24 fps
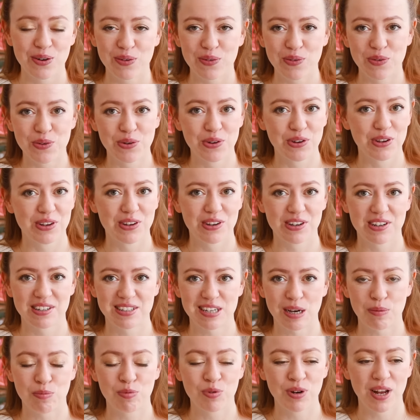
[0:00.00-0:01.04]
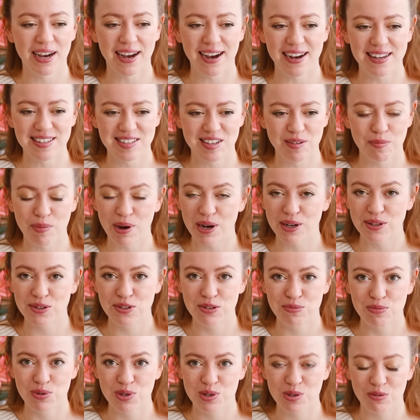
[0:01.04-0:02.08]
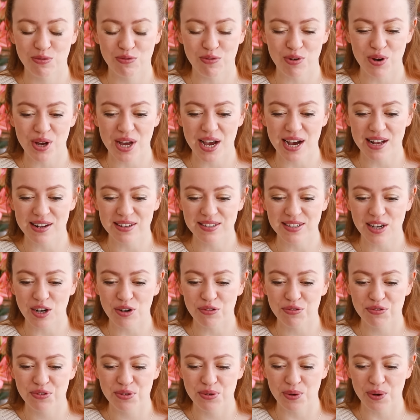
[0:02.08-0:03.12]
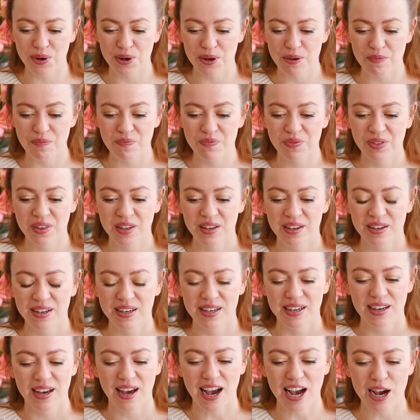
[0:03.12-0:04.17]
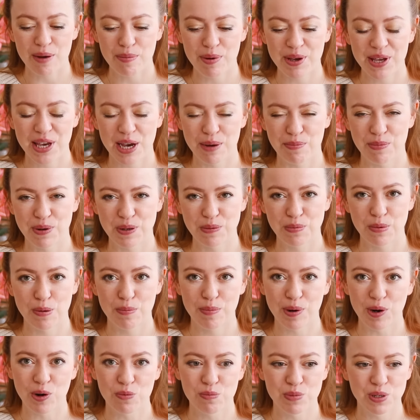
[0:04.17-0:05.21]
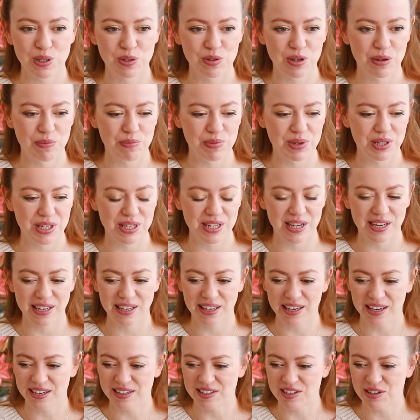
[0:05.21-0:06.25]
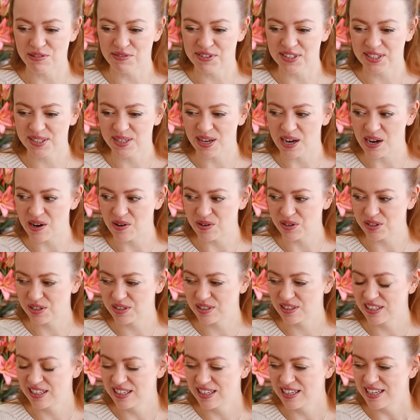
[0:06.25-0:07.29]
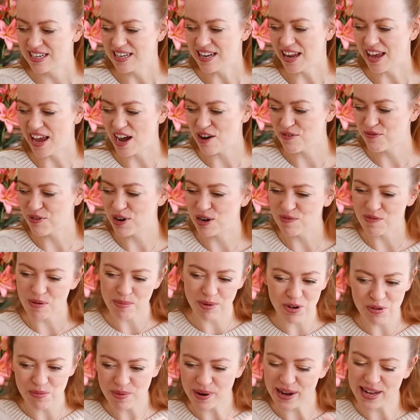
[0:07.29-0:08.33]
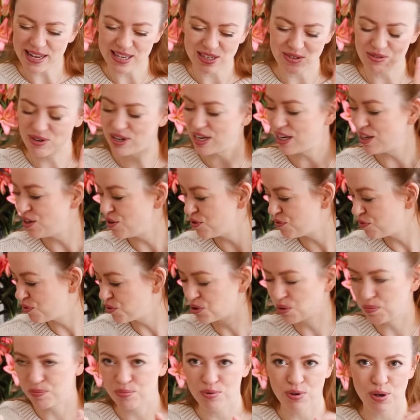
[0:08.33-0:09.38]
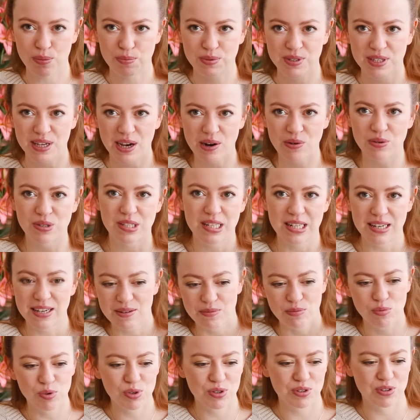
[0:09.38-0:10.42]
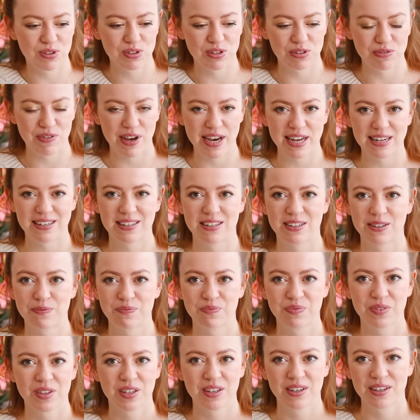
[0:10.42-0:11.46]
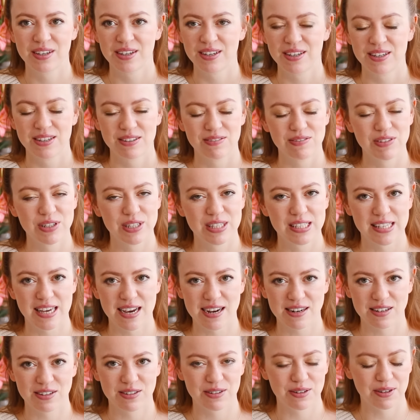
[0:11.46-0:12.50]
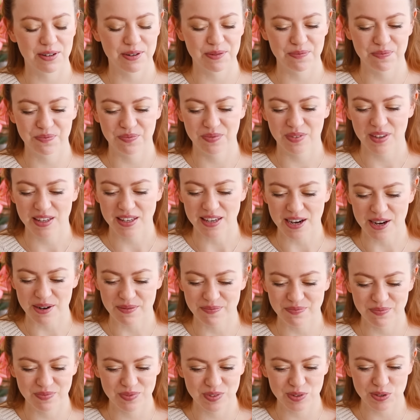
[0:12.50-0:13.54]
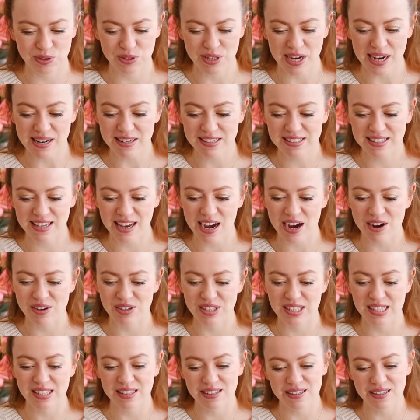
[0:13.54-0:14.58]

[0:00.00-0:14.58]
ohne Tabula Rasa machen zu müssen und vorher alles aufzuräumen. Aber ja, manchmal braucht man so ein bisschen ein kreatives Chaos. Naja, vor allem, wenn man überall so kleine Fotoprops auslegen muss und so weiter. Wie gesagt, ähm, ja, totales Chaos